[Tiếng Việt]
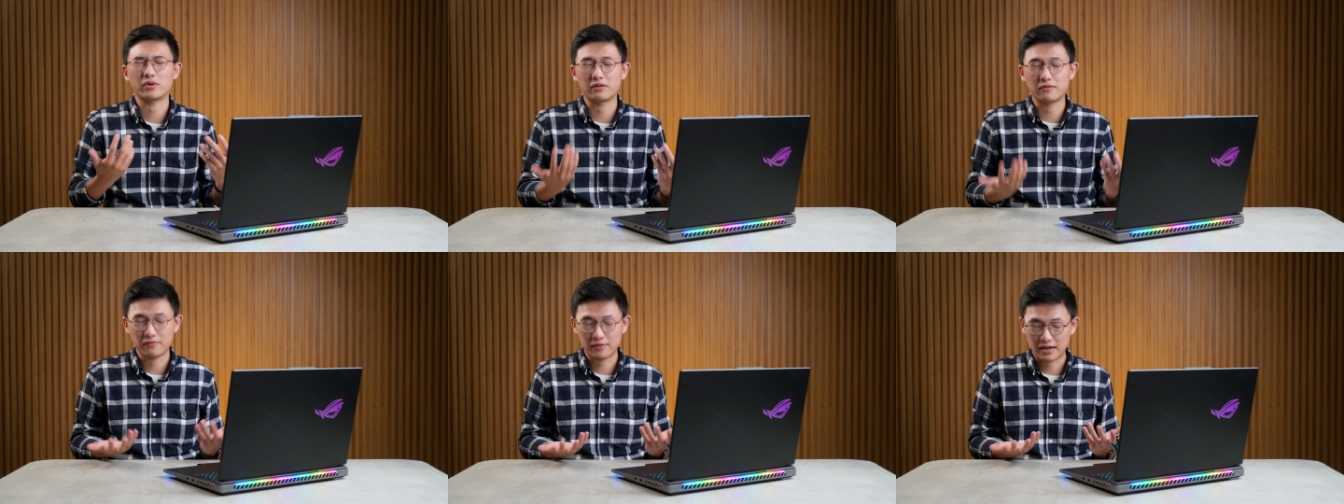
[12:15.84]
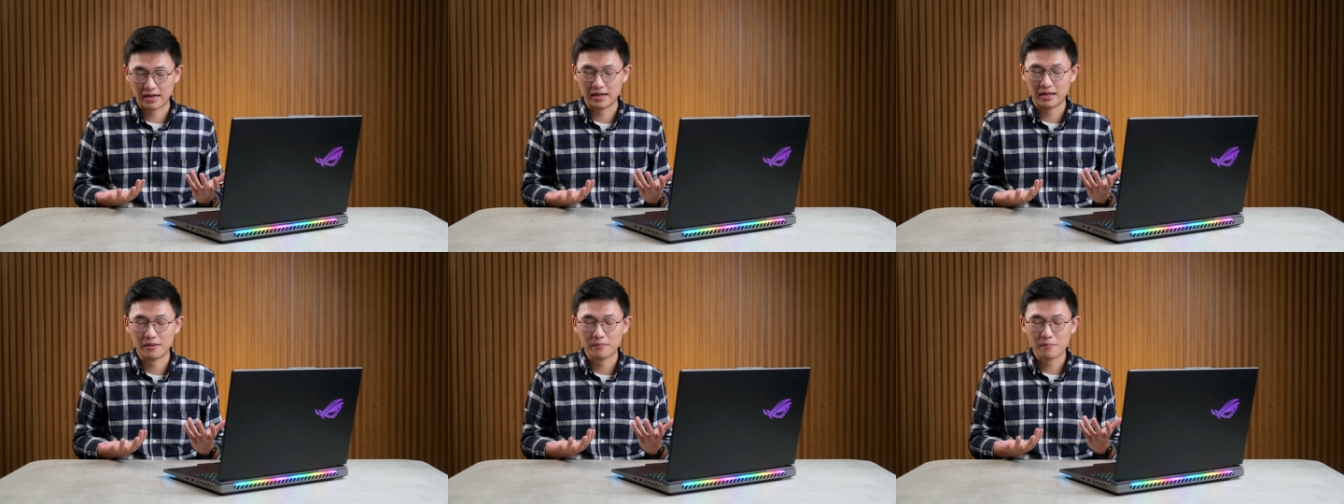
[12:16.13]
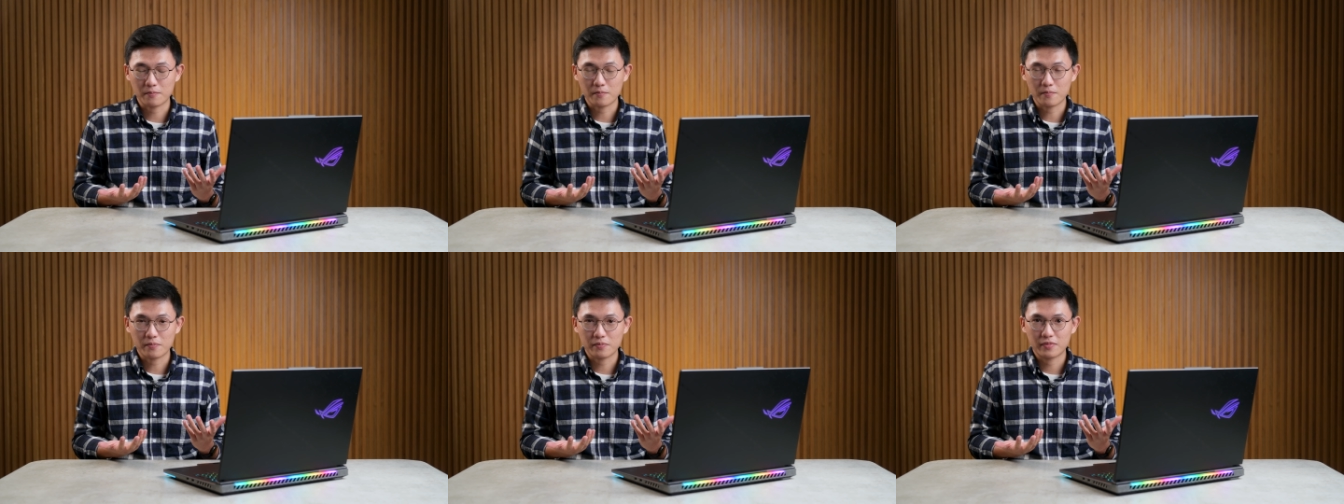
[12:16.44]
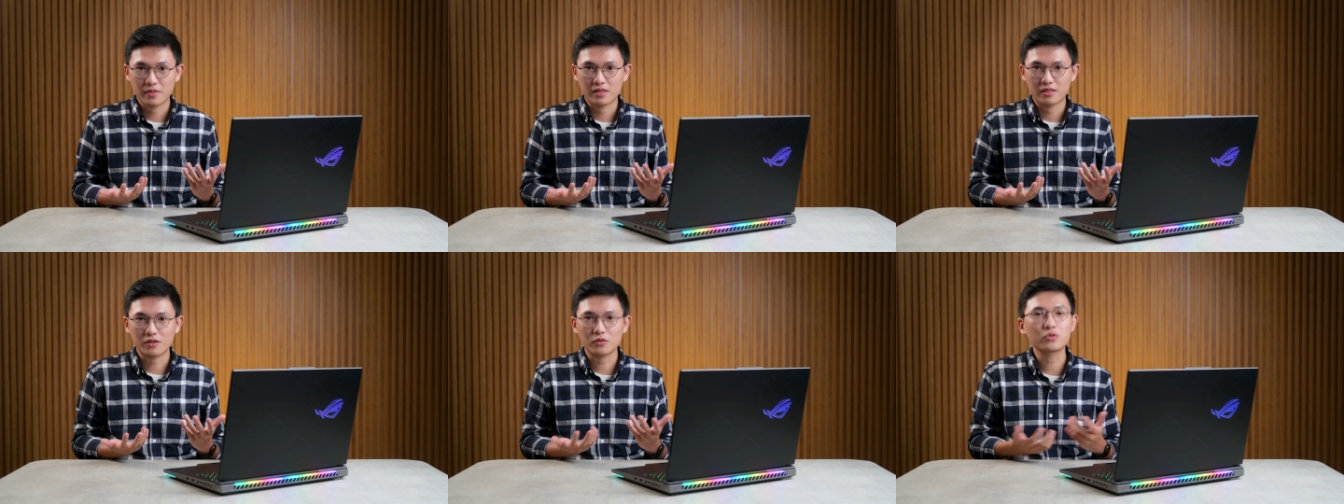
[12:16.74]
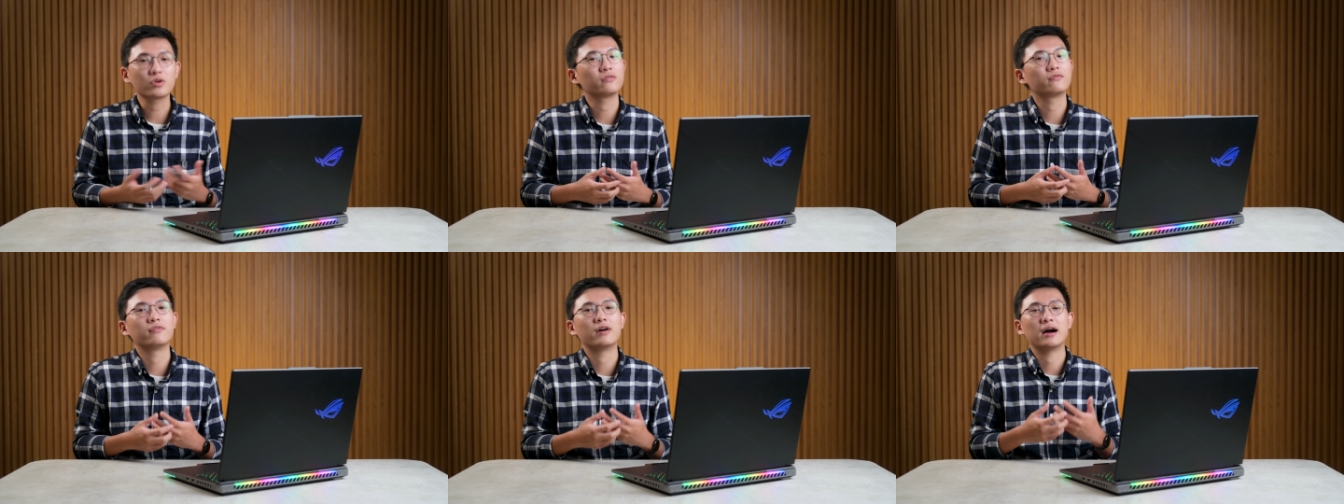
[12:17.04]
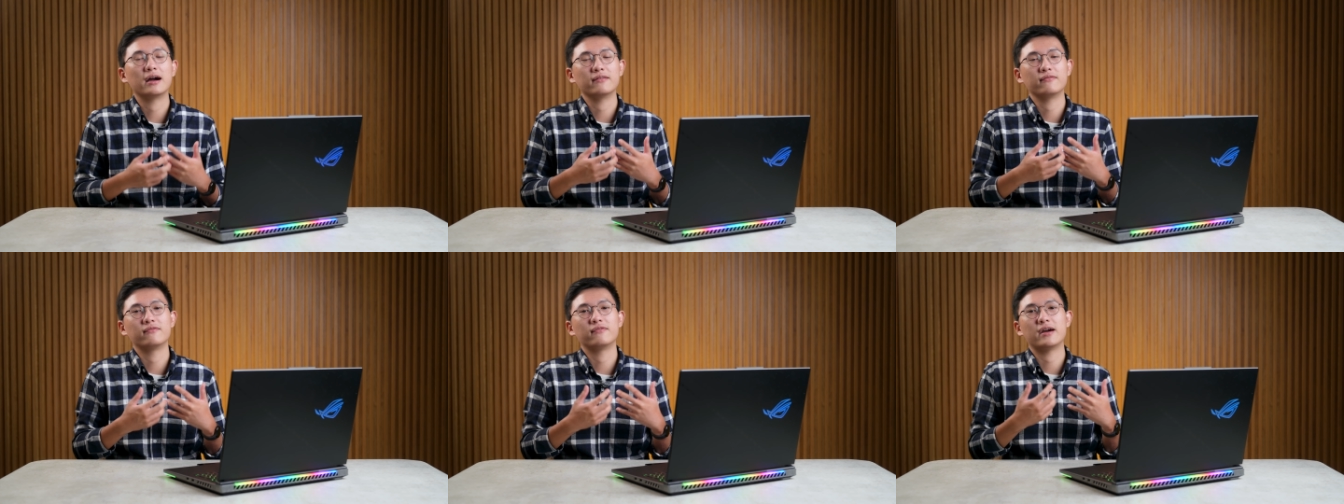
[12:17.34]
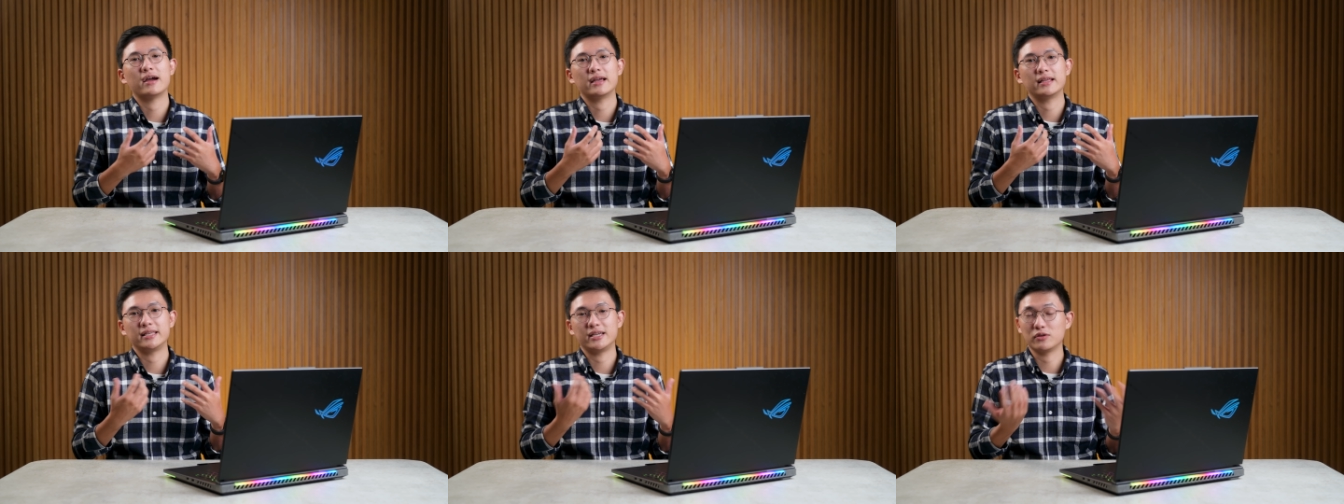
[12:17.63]
tuyệt vời. Nó tuyệt vời
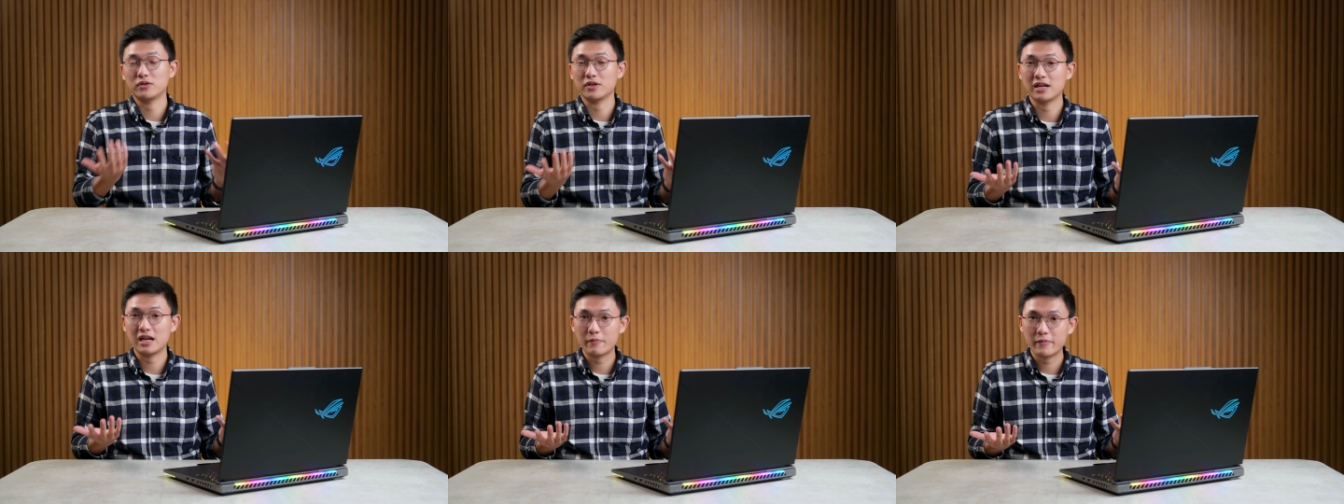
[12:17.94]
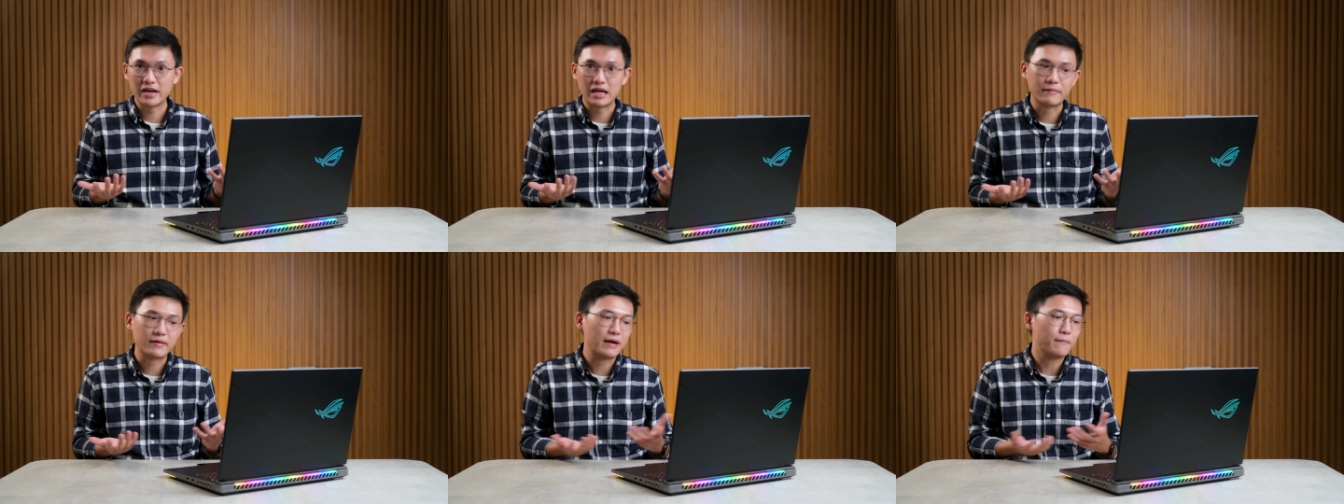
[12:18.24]
về nhiều thứ lắm anh em